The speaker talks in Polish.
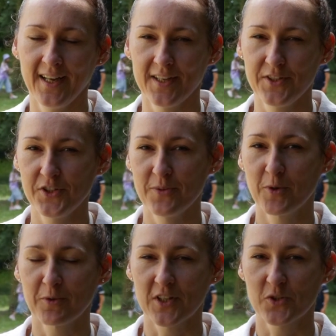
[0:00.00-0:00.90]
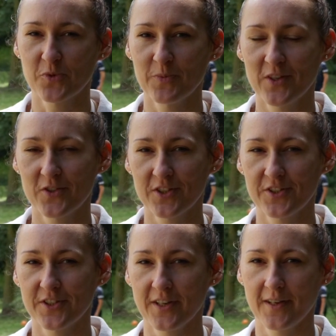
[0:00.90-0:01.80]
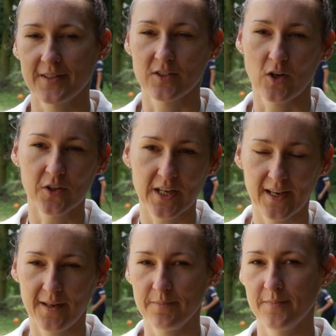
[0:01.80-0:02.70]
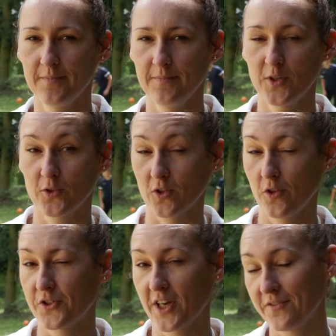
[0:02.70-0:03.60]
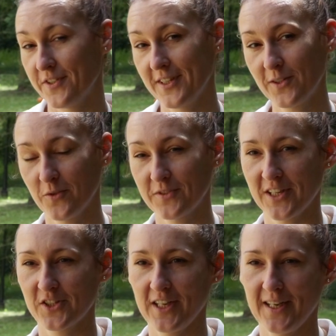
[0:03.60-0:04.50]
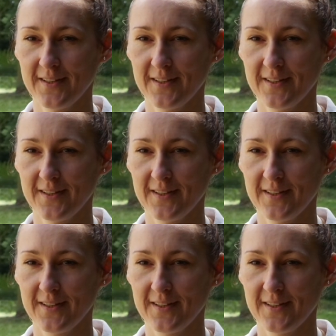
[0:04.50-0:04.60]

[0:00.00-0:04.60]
E, dzieci mogły też przymierzyć e, stroje, mm, dotknąć rekwizytów, także